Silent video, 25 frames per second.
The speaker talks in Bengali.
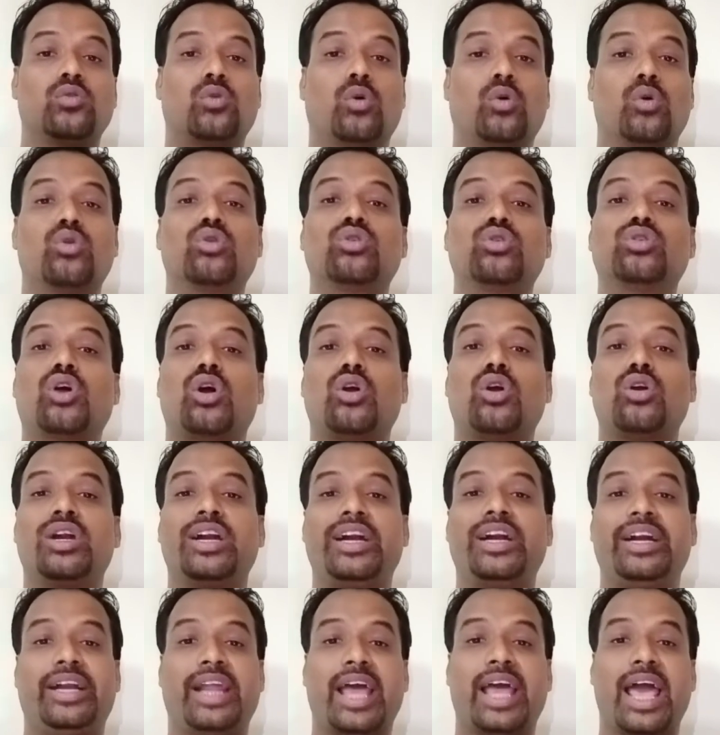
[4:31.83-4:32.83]
কোনো
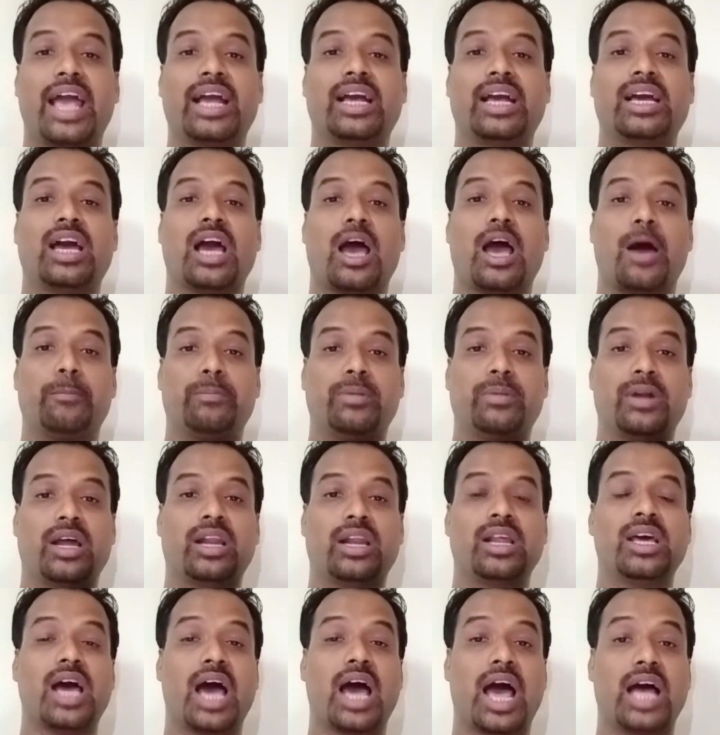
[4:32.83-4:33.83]
ধরনের ট্যাগ আপনার
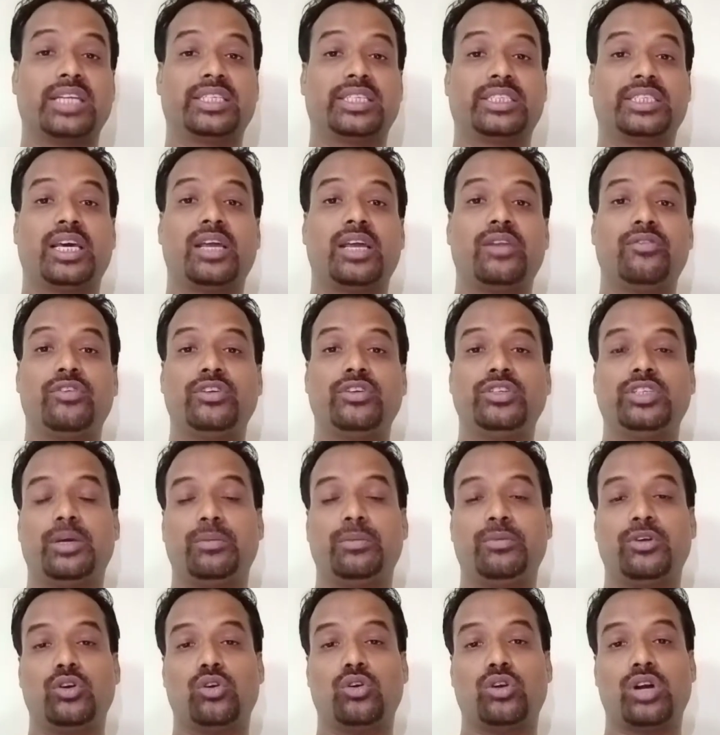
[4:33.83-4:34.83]
আজকের যে
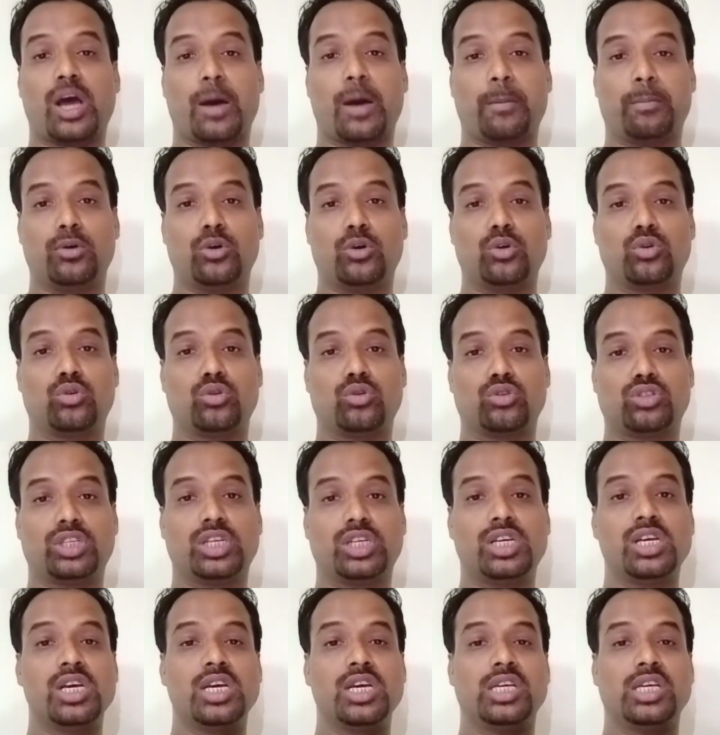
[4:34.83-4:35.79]
ভিডিওটা আপলোড করছে